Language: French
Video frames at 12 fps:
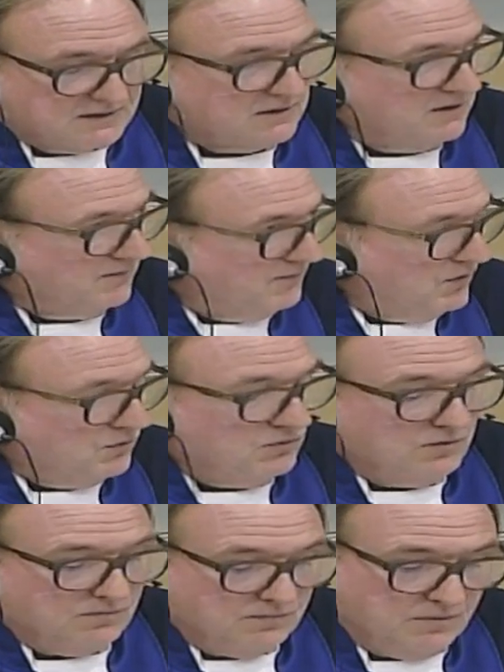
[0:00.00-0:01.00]
ou
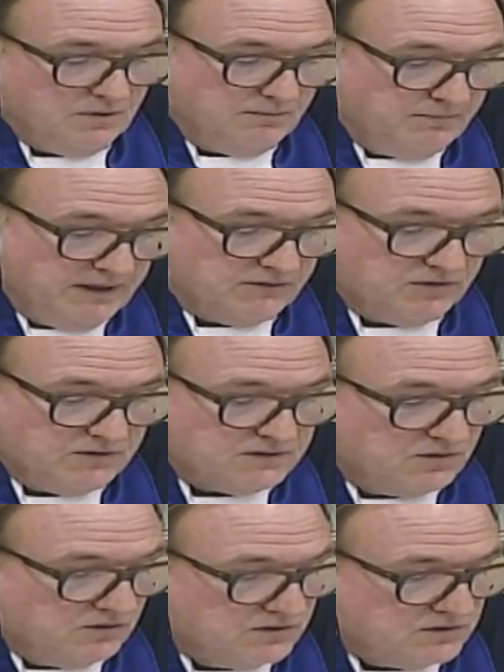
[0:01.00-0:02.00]
autrement contribuer à la
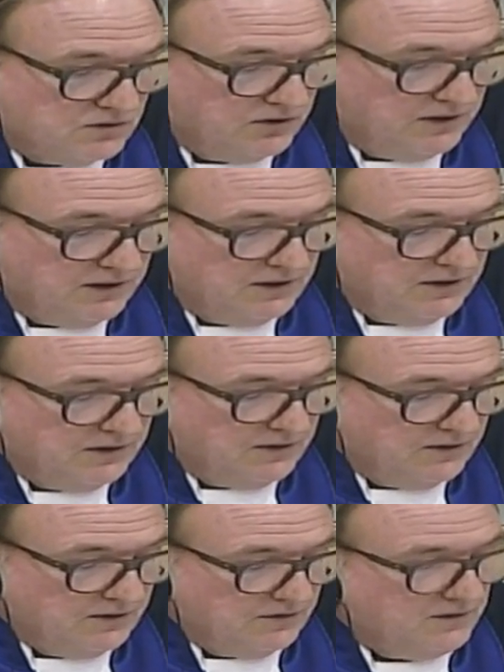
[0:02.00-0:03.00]
commission
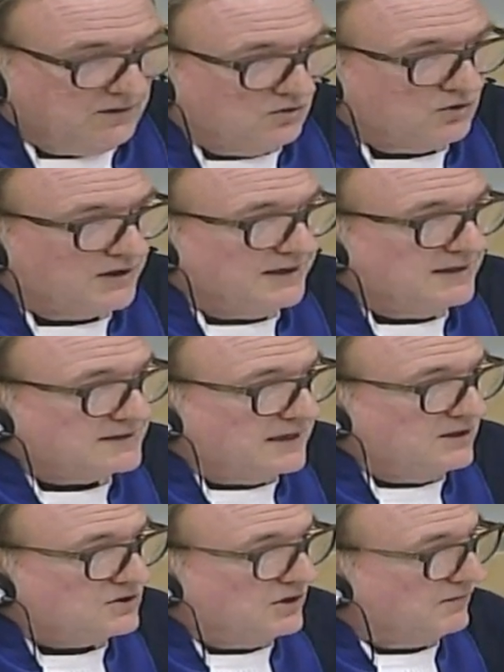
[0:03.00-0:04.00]
les crimes de guerre allégués par le